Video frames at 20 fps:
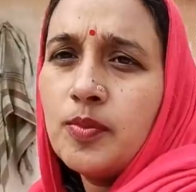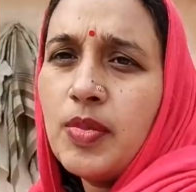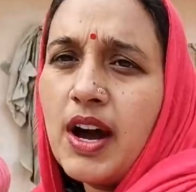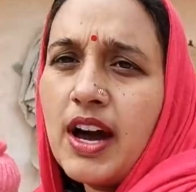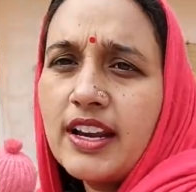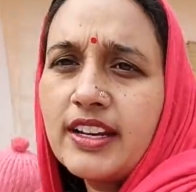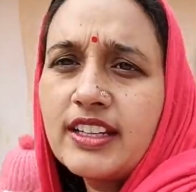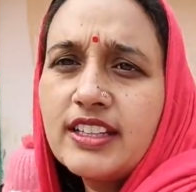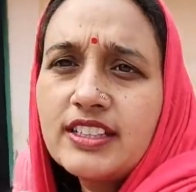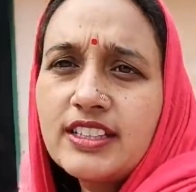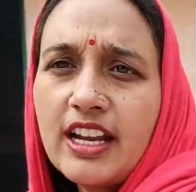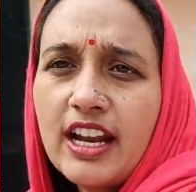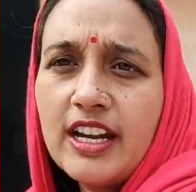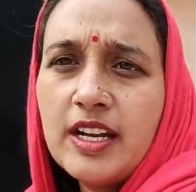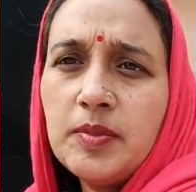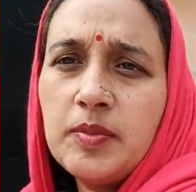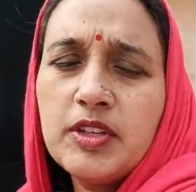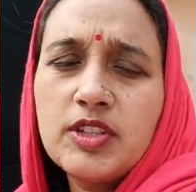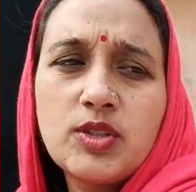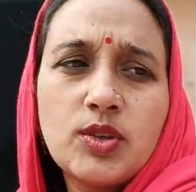बाहर की
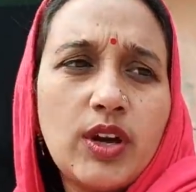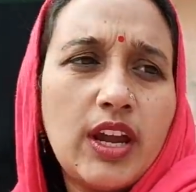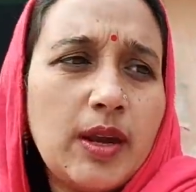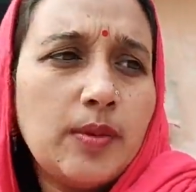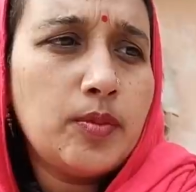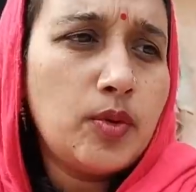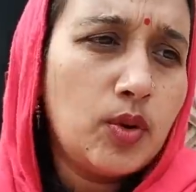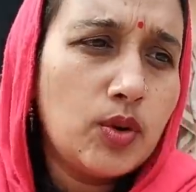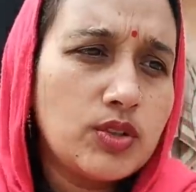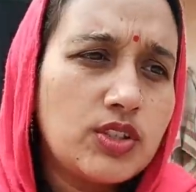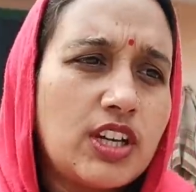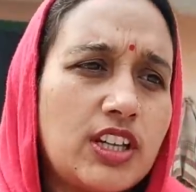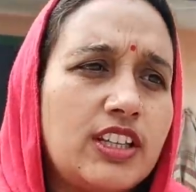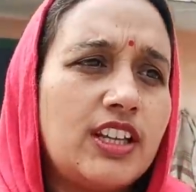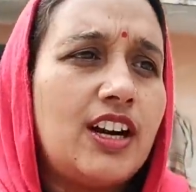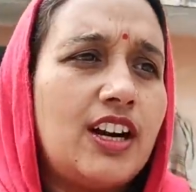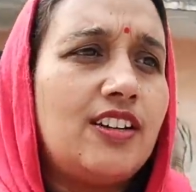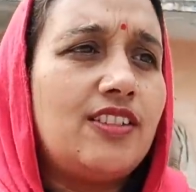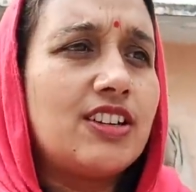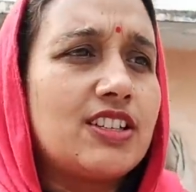साइड में जो है बहुत
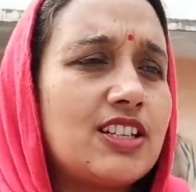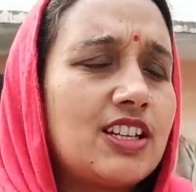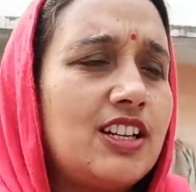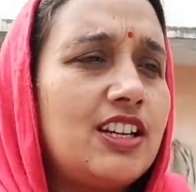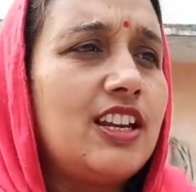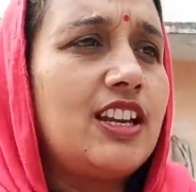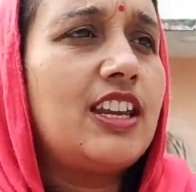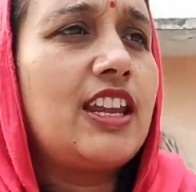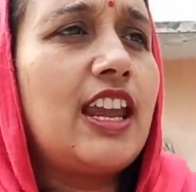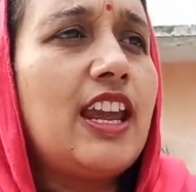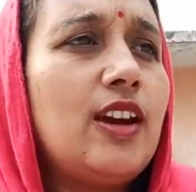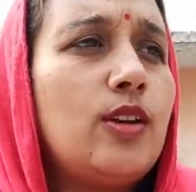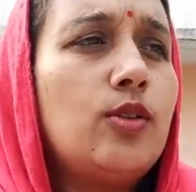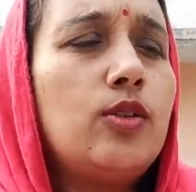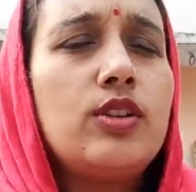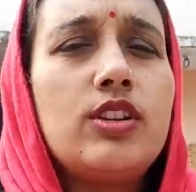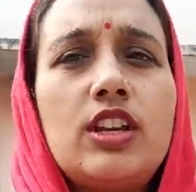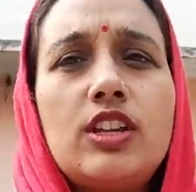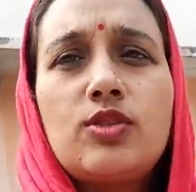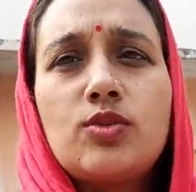ज़्यादा हवा चल रही है
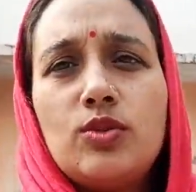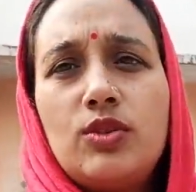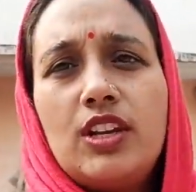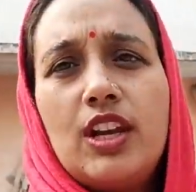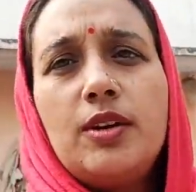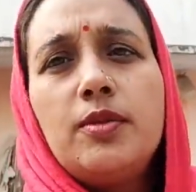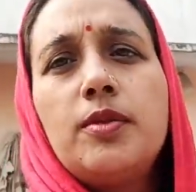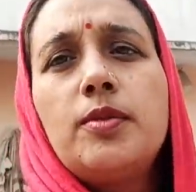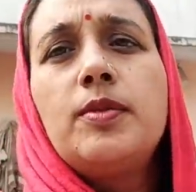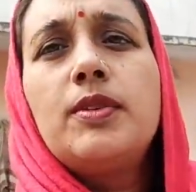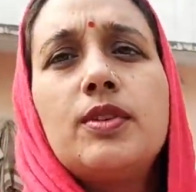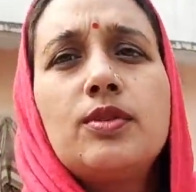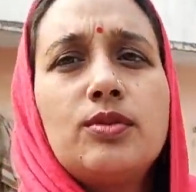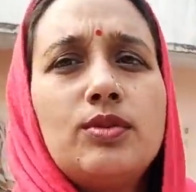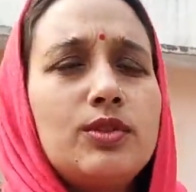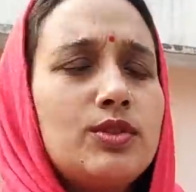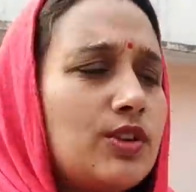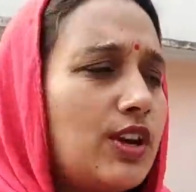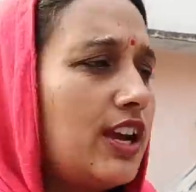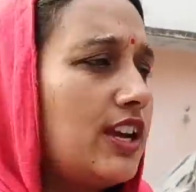और ये चूल्हा भी
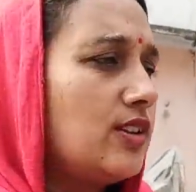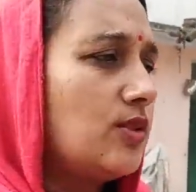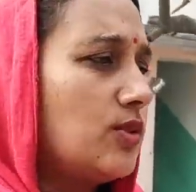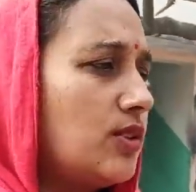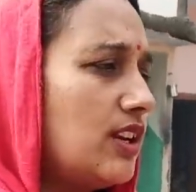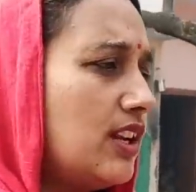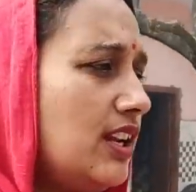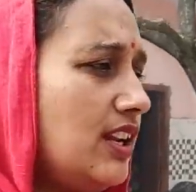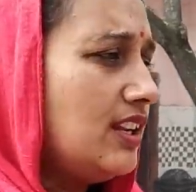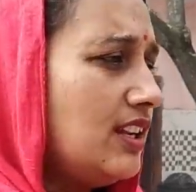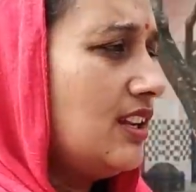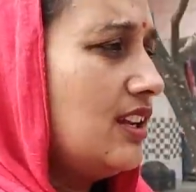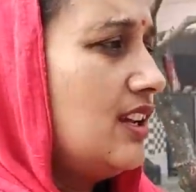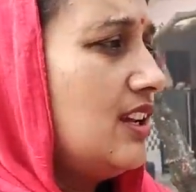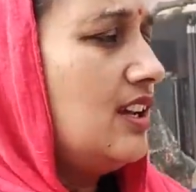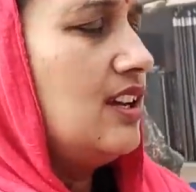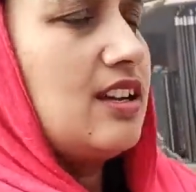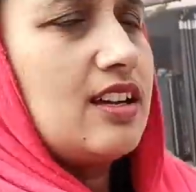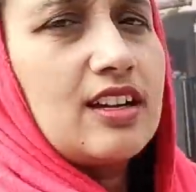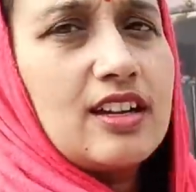बिल्कुल जो है इन्होंने
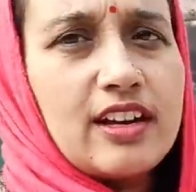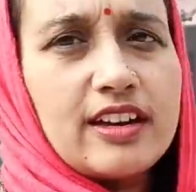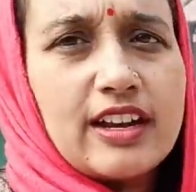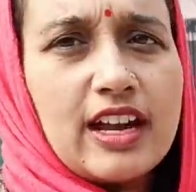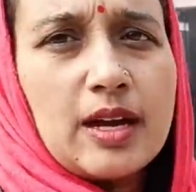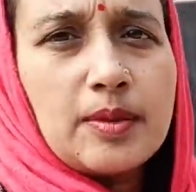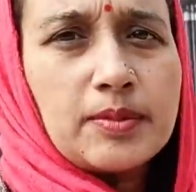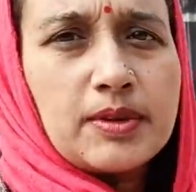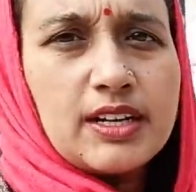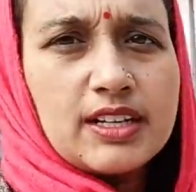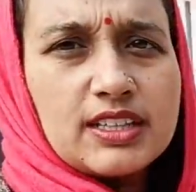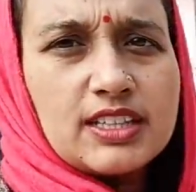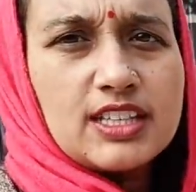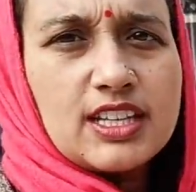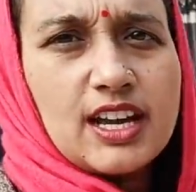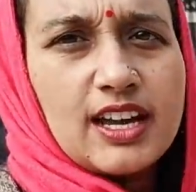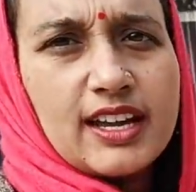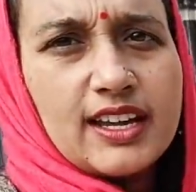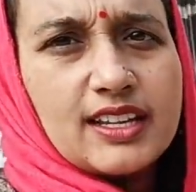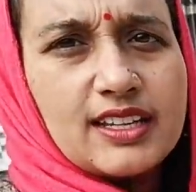ख़राब कर
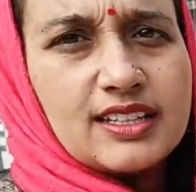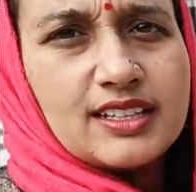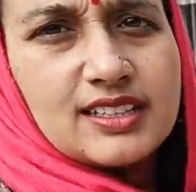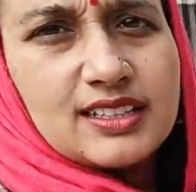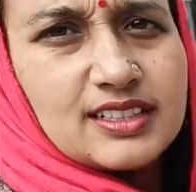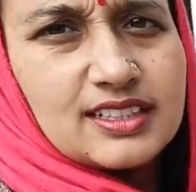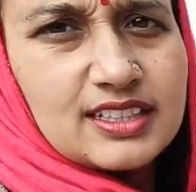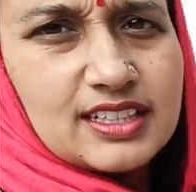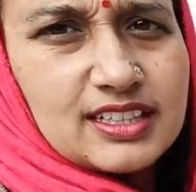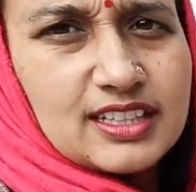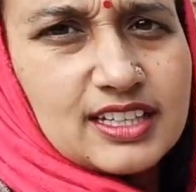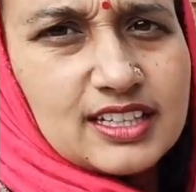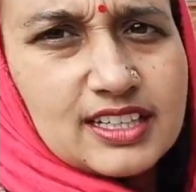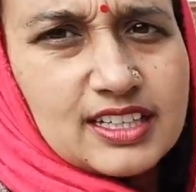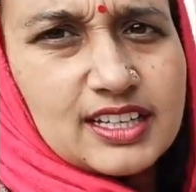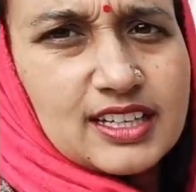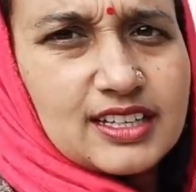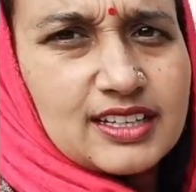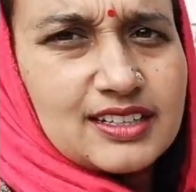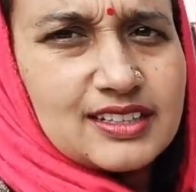दिया है ये
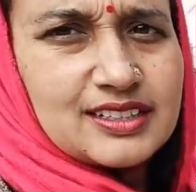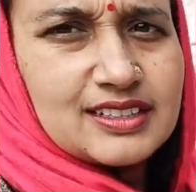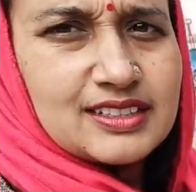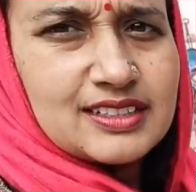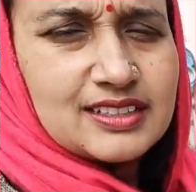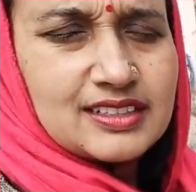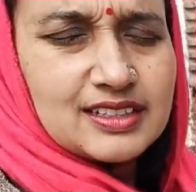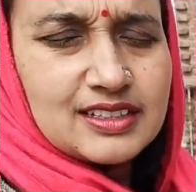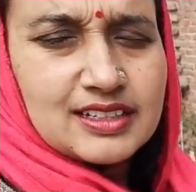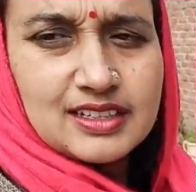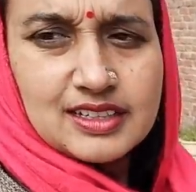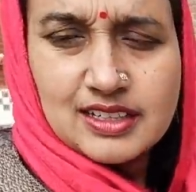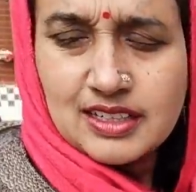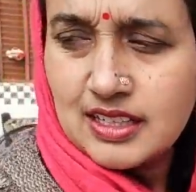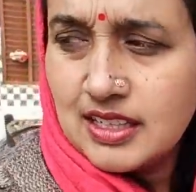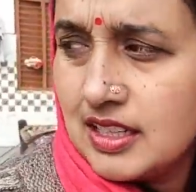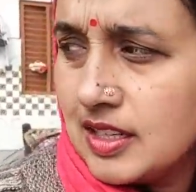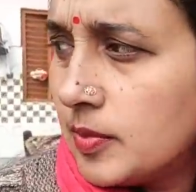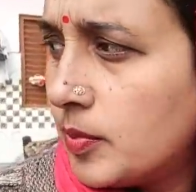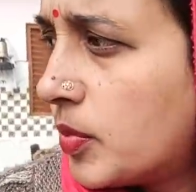देखिए
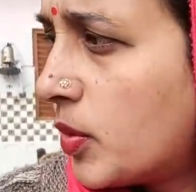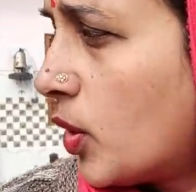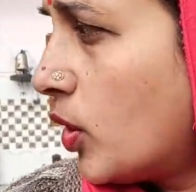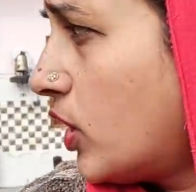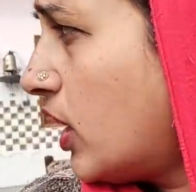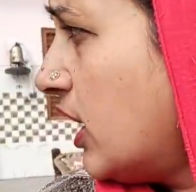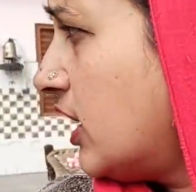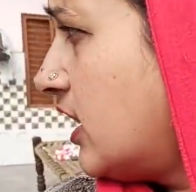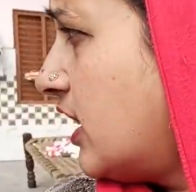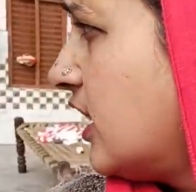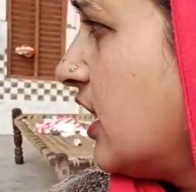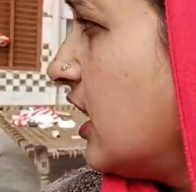प्रोटेक्टर